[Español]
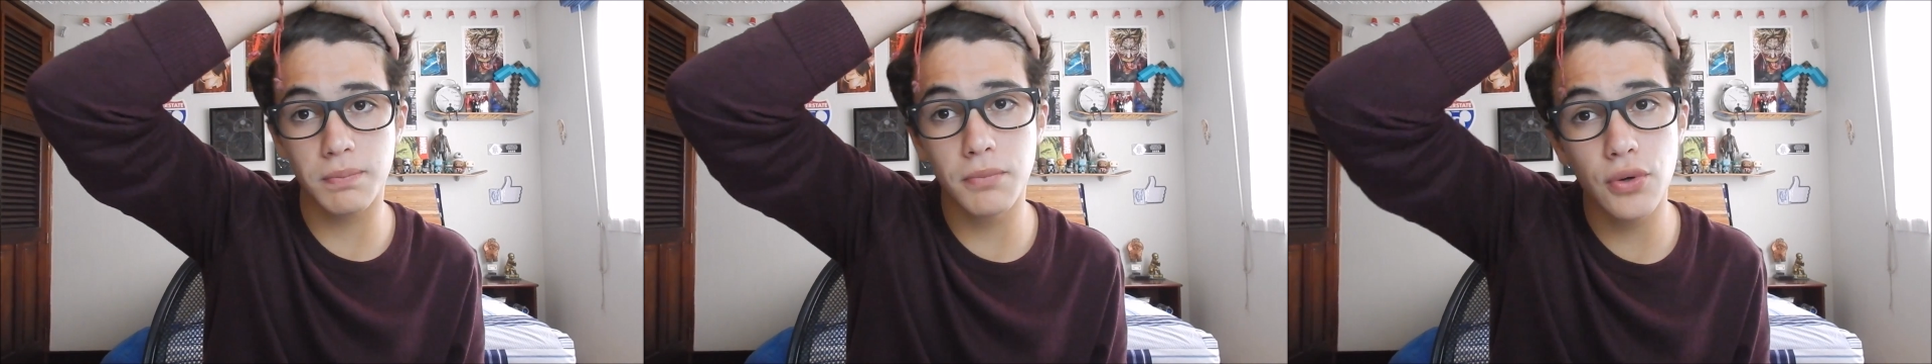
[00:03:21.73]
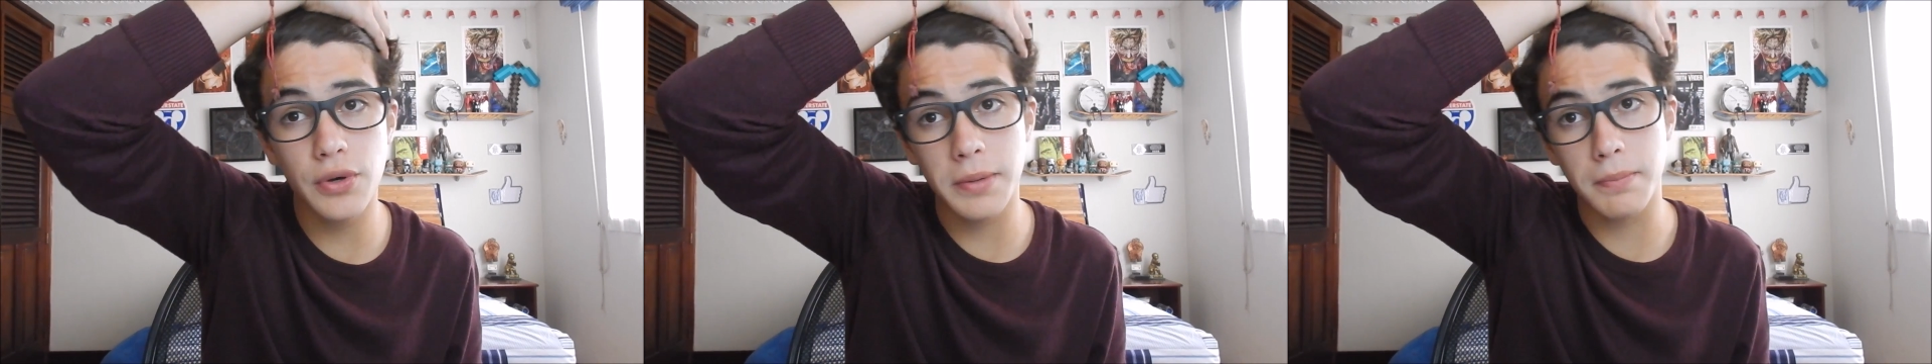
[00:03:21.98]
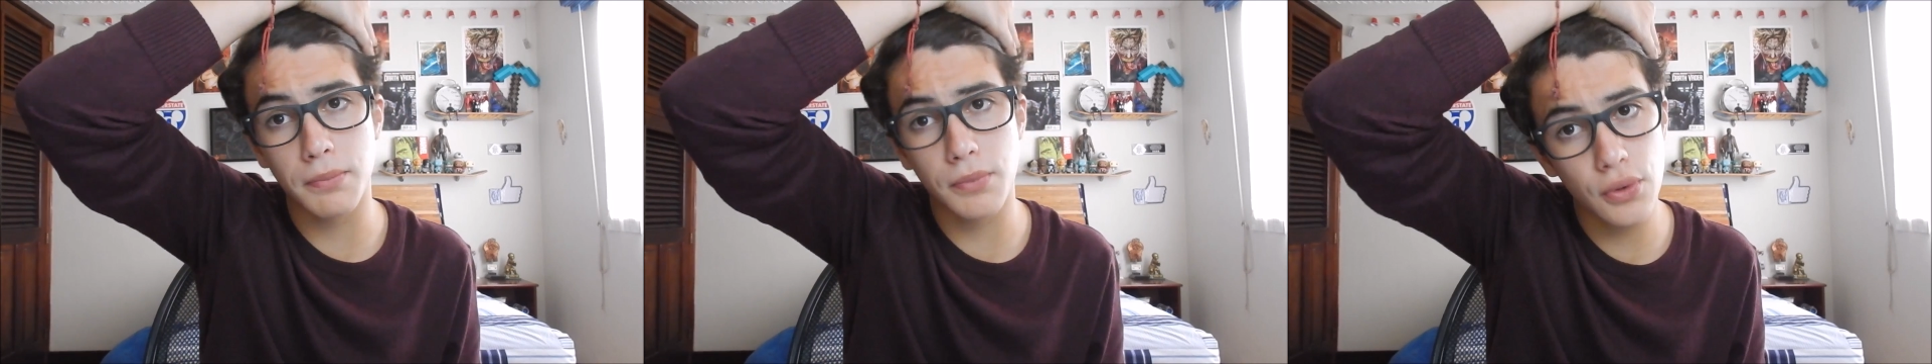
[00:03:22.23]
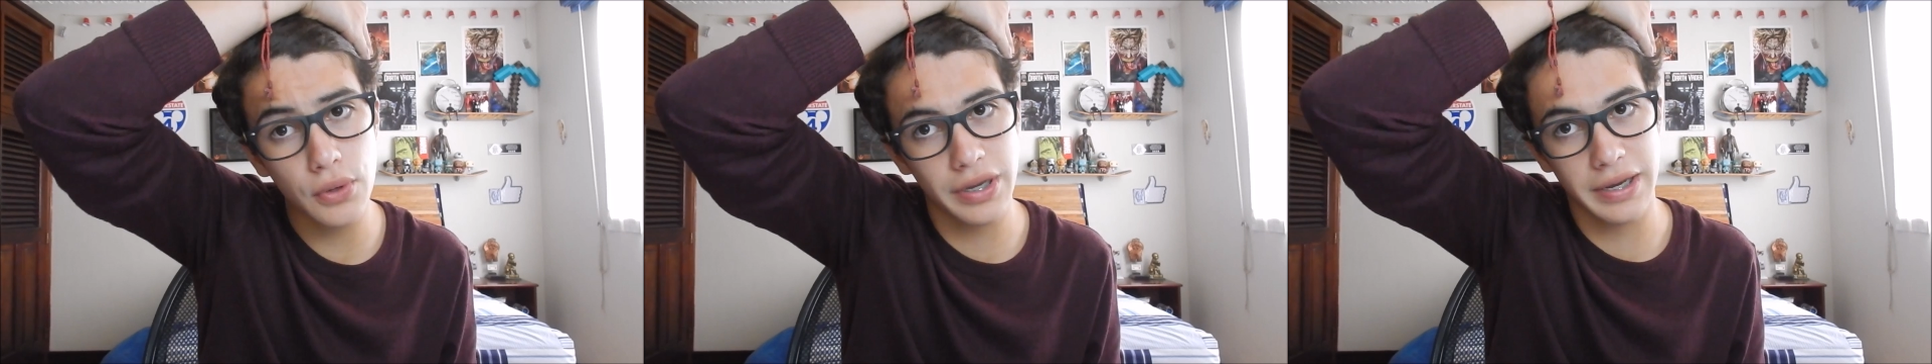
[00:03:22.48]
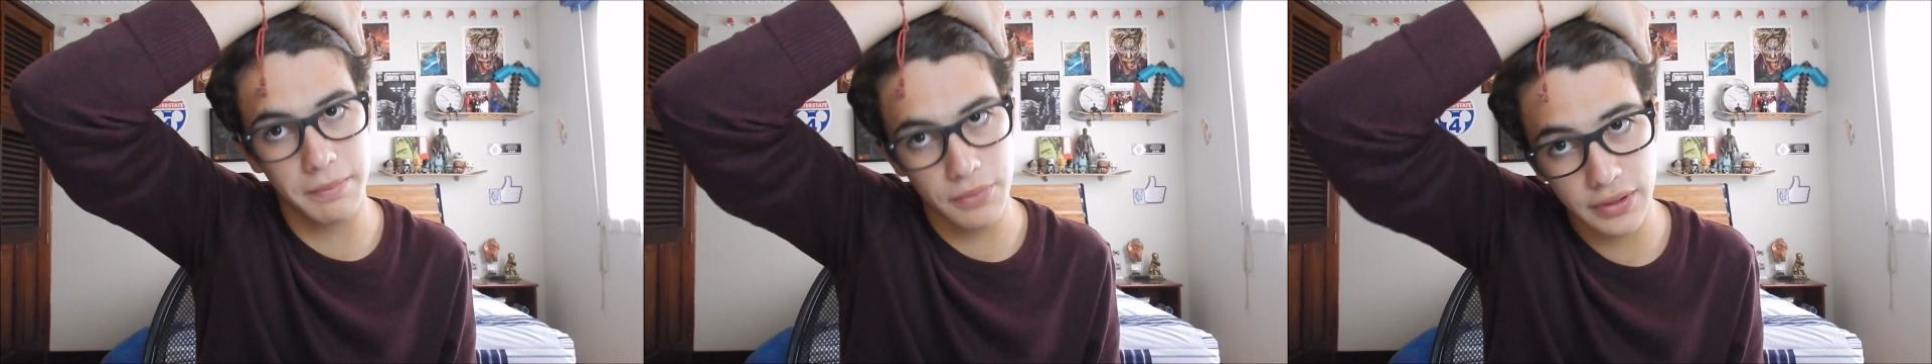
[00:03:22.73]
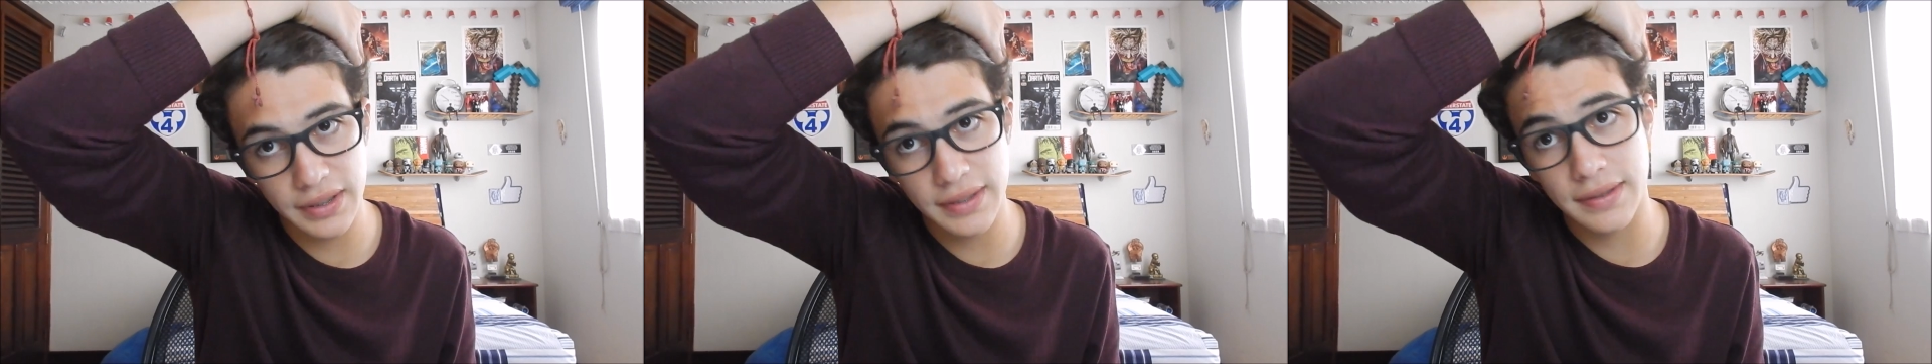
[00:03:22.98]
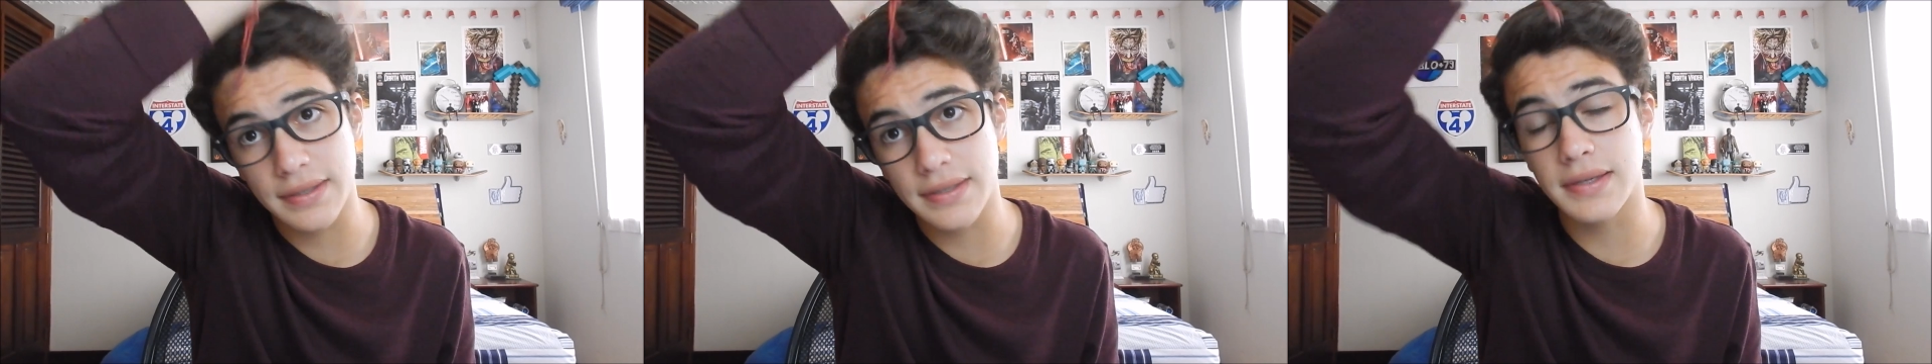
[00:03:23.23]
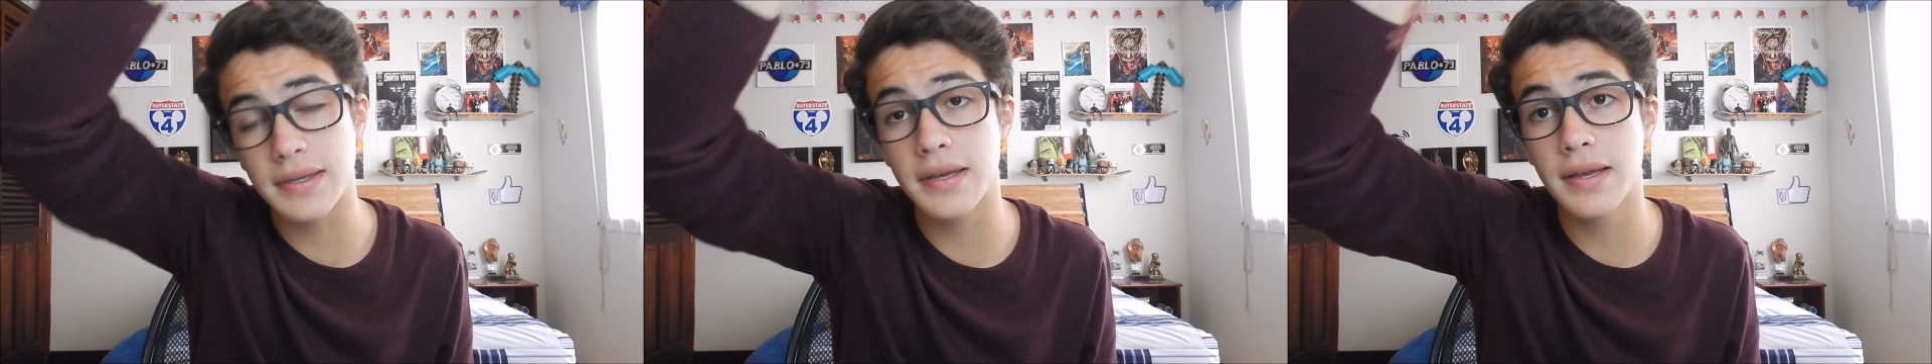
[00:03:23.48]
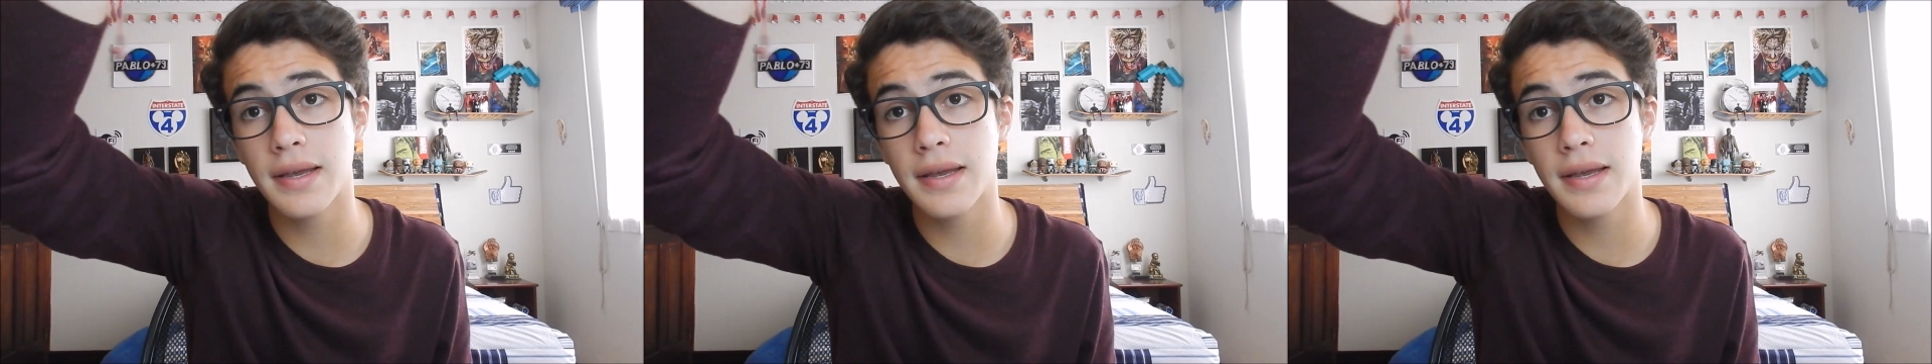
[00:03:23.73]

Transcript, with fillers: son muy, muy importantes.